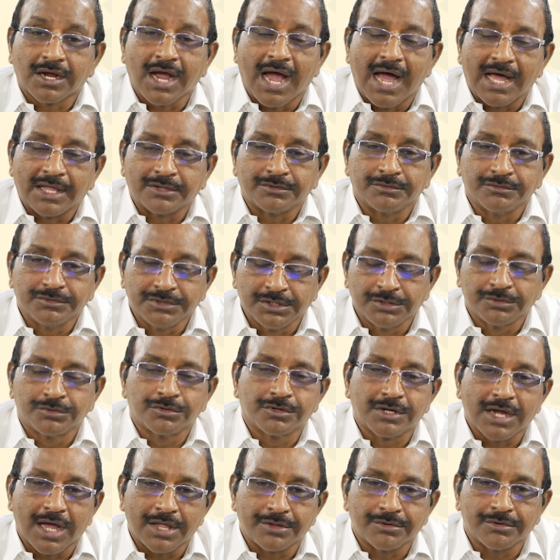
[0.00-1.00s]
కాదు
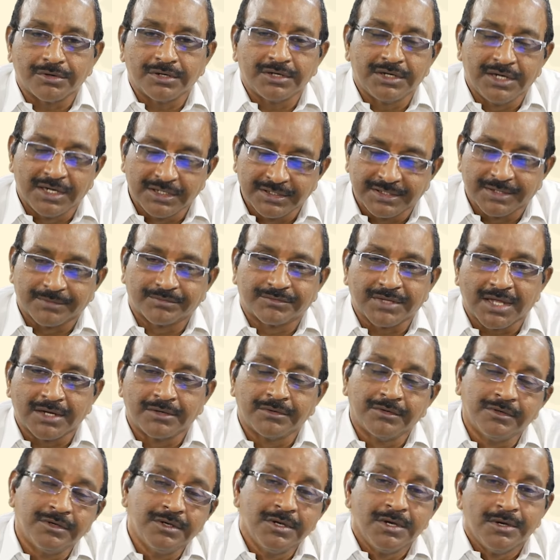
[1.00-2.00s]
ఎందుకు కాదో నేను
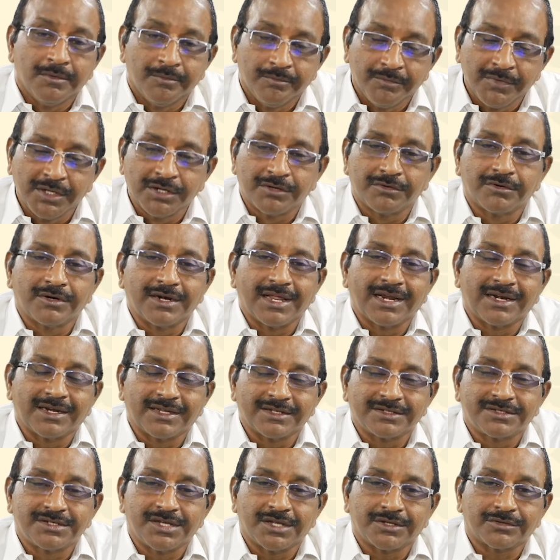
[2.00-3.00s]
చెప్తాను మీరు కూడా
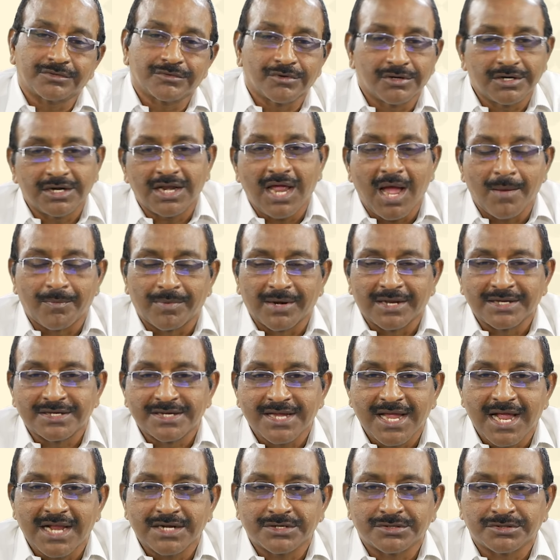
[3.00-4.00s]
అనలైజ్ చేసుకొని అప్లై
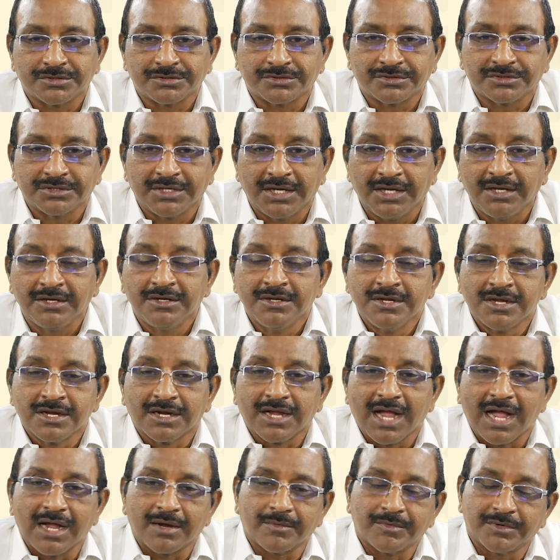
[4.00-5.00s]
చేయాల్సి ఉంటుంది
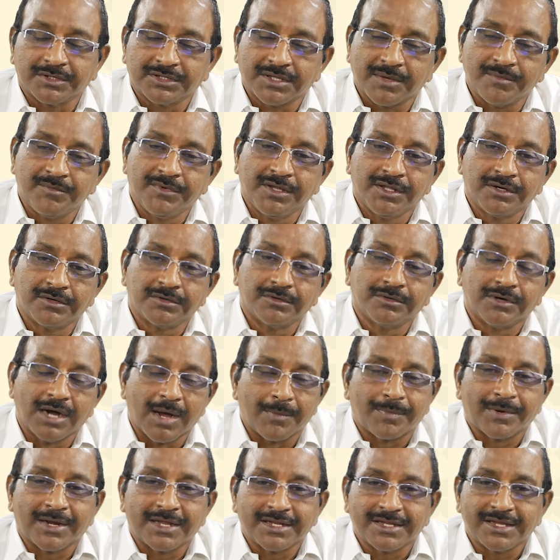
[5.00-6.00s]
కాకపోతే మీరు
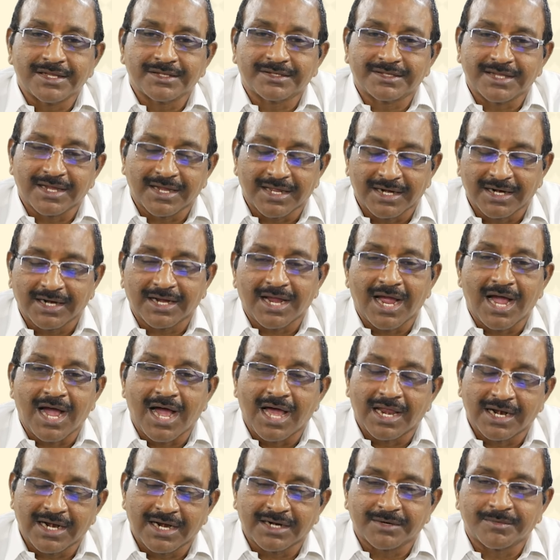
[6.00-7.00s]
అప్లై చేస్తే కనుక
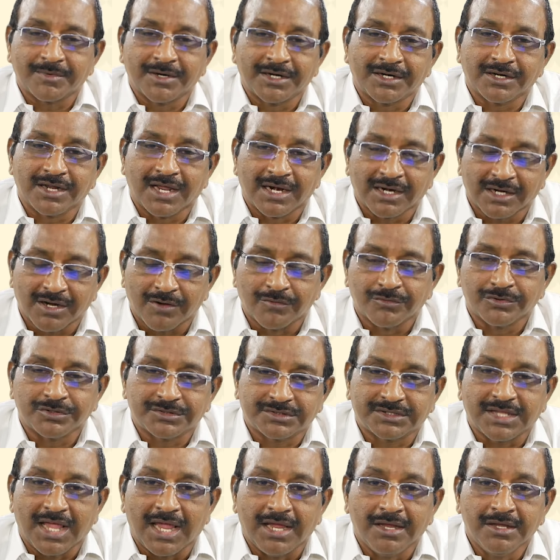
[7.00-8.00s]
అలాట్మెంట్ కనుక
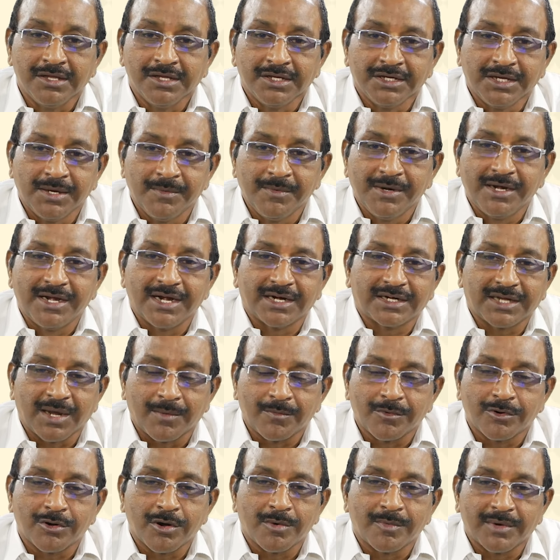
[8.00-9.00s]
వస్తే ఇమీడియట్
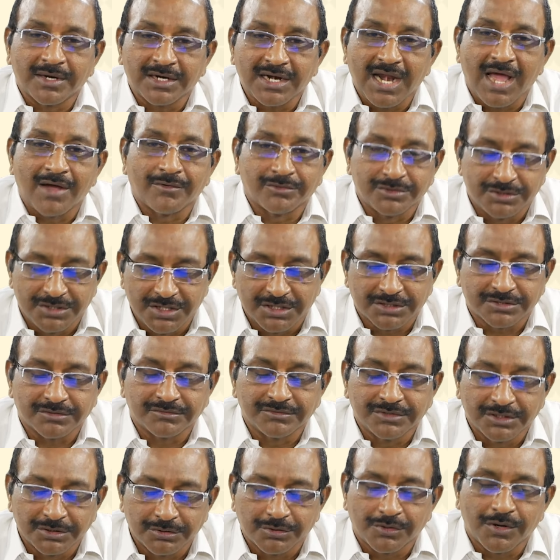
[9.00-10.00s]
అమ్ముకోమని నా
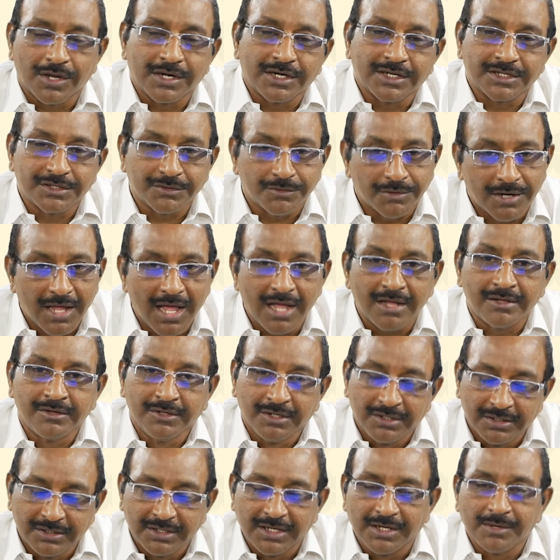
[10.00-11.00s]
ఉద్దేశం ఎందుకు అనేది కూడా
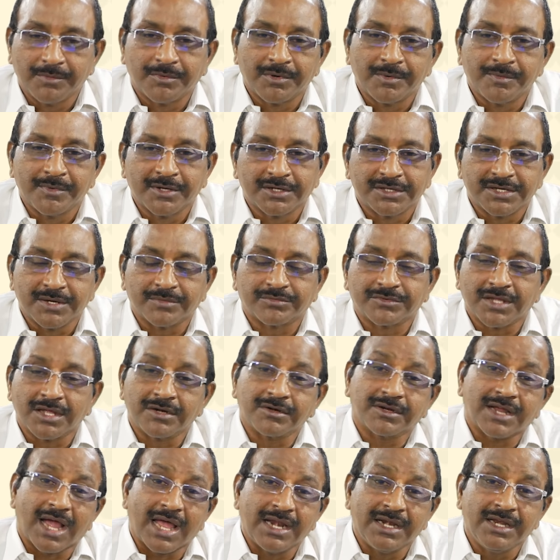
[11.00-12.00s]
నేను ఇప్పుడు మీకు
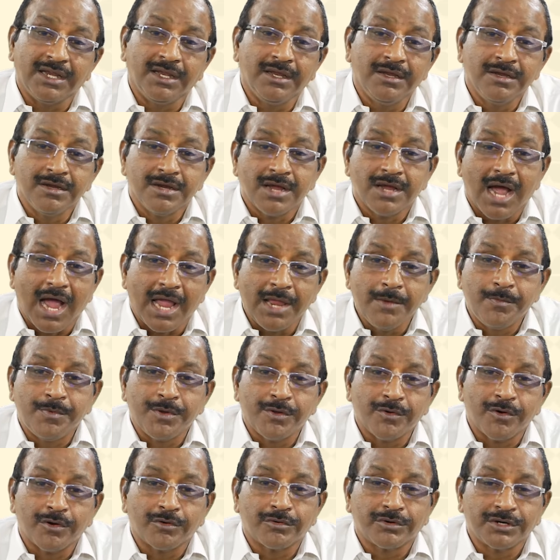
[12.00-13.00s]
చెప్తాను కానీ
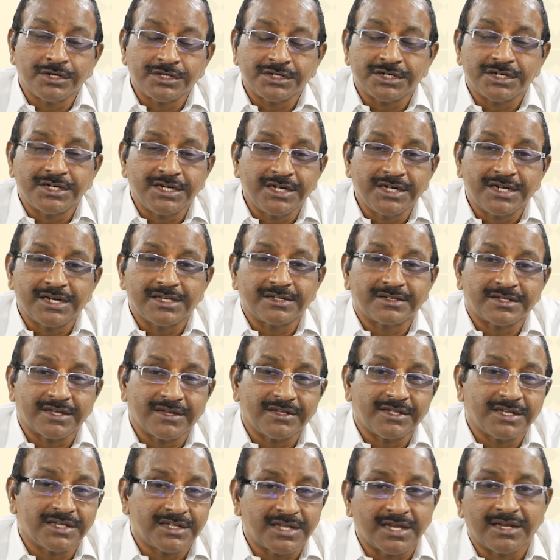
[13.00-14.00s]
ఐపీఓ గురించి డీటెయిల్స్
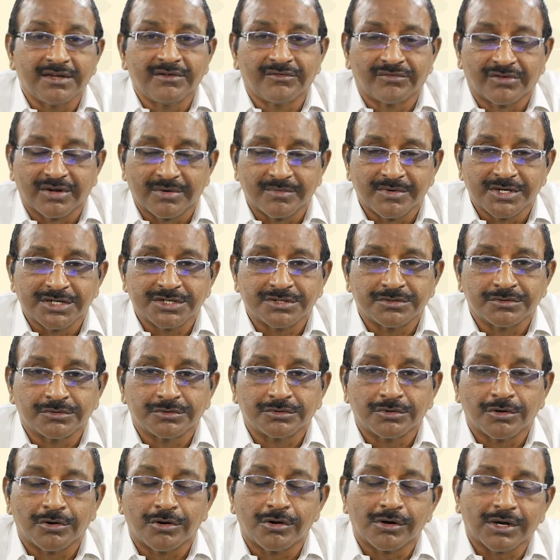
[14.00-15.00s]
ఏదైతే ఇన్ఫర్మేషన్
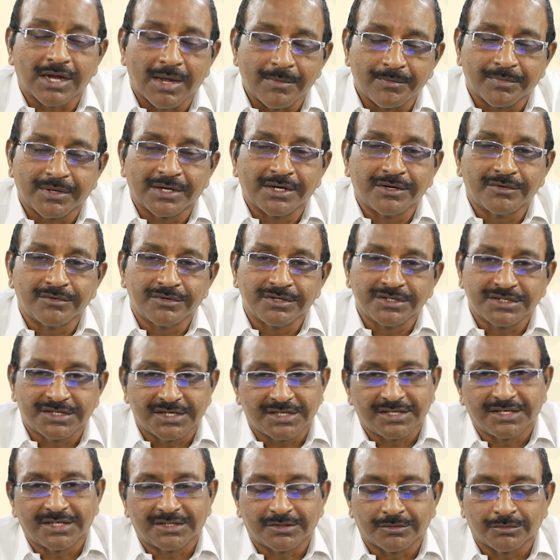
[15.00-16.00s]
ఉందో కంపెనీ గురించి
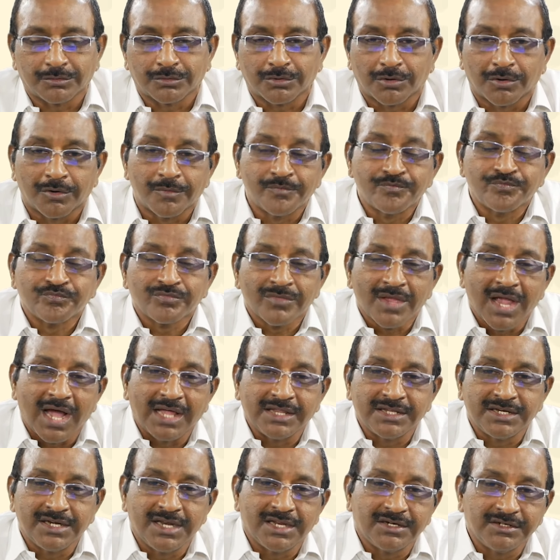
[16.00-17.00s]
ఏదైతే ఉందో
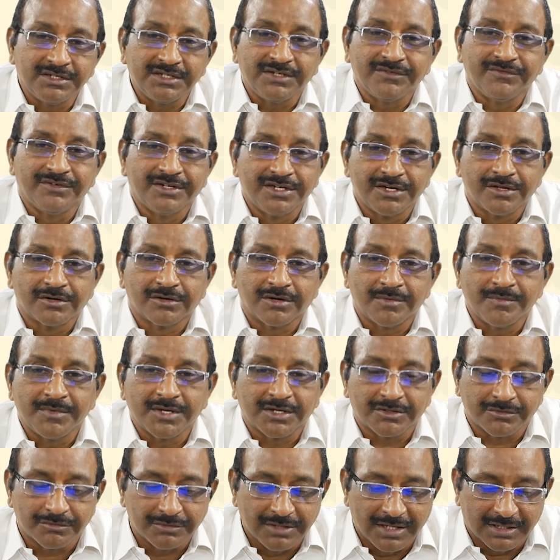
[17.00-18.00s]
అది నేను ఈ వీడియోలో
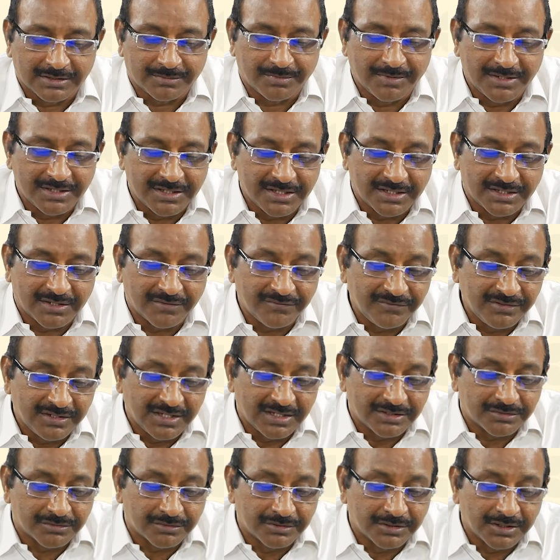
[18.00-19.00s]
మీకు ఎక్స్ప్లెయిన్ చేయటం
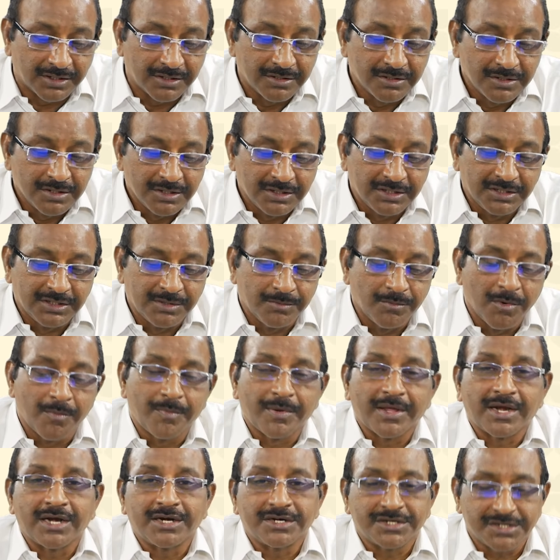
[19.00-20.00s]
వీలవుతుంది ఇది
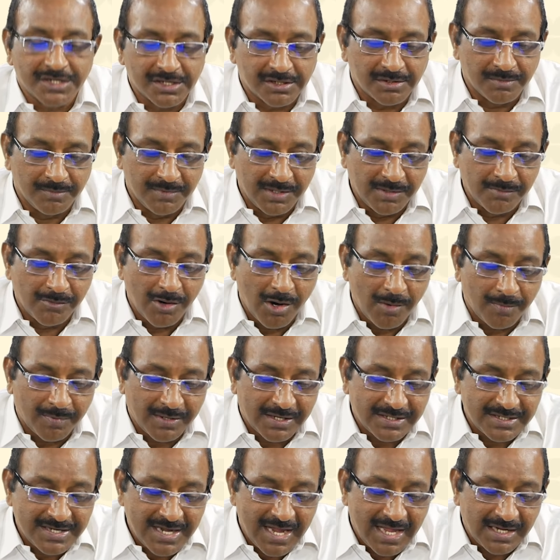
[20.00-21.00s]
ముప్పై రెండు షేర్లు మినిమం
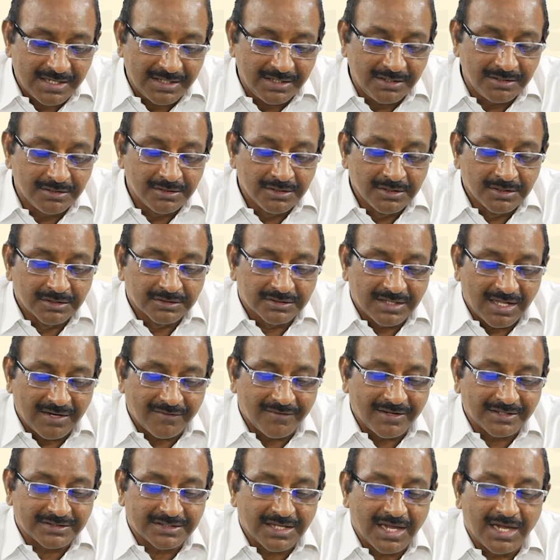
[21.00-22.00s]
అప్లై చేయాలి
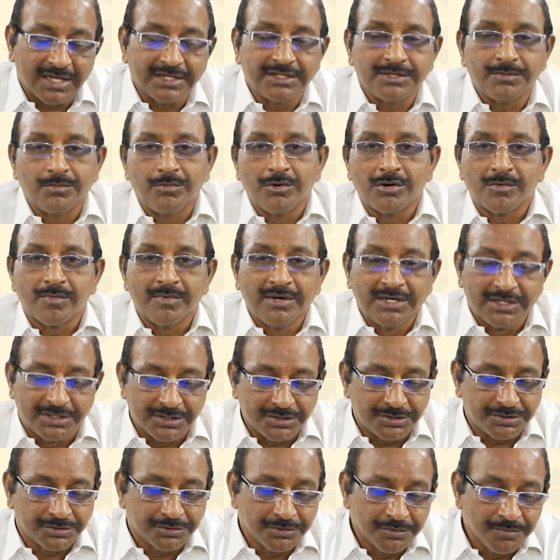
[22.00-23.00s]
తర్వాత ఇది బుక్
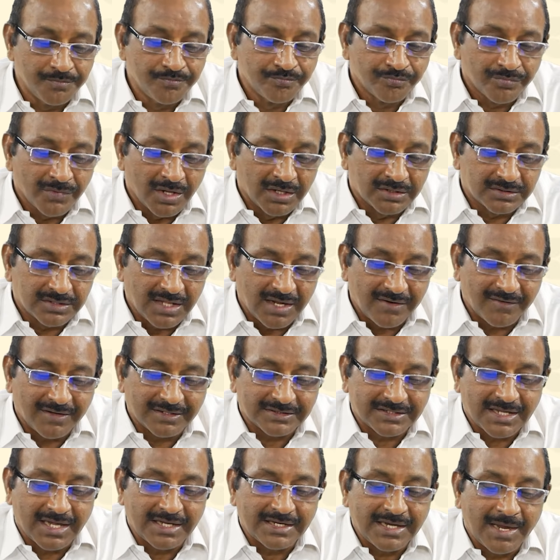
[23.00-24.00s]
బిల్ట్ ఇష్యూ
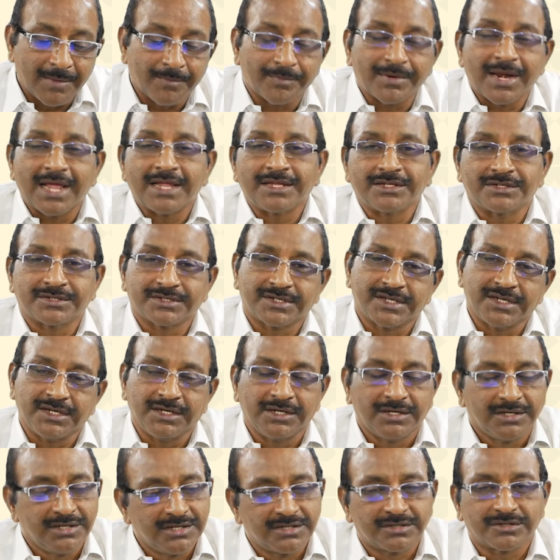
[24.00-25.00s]
తర్వాత ఎంప్లాయీస్కి
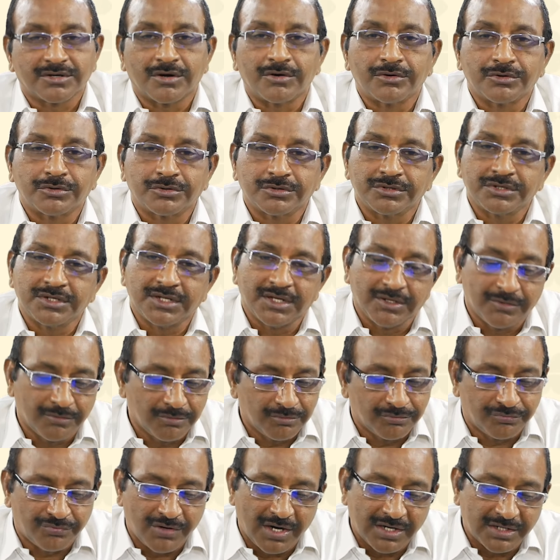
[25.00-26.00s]
డిస్కౌంట్ ఉంది
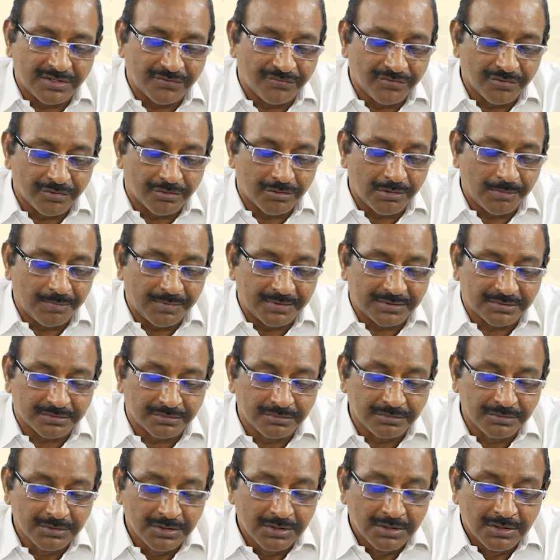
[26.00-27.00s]
ఫార్టీ ఫోర్ రూపీసు
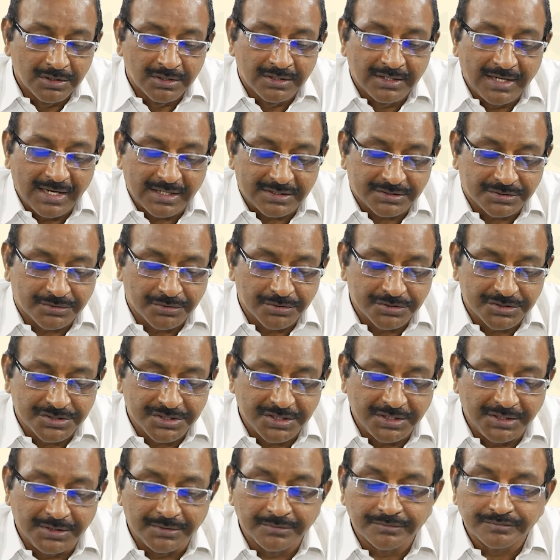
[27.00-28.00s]
నెక్స్ట్
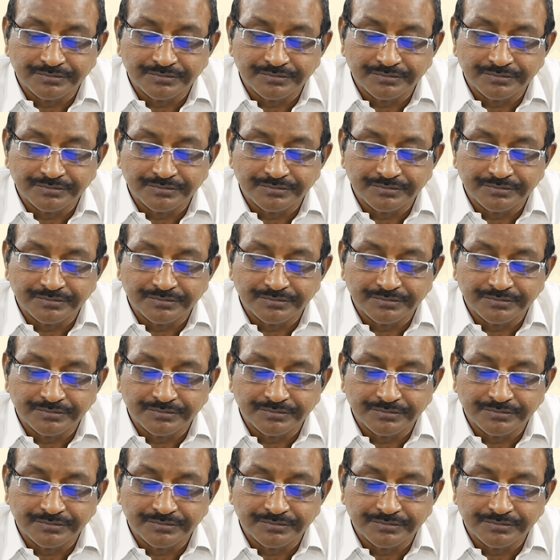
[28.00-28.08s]
వచ్చి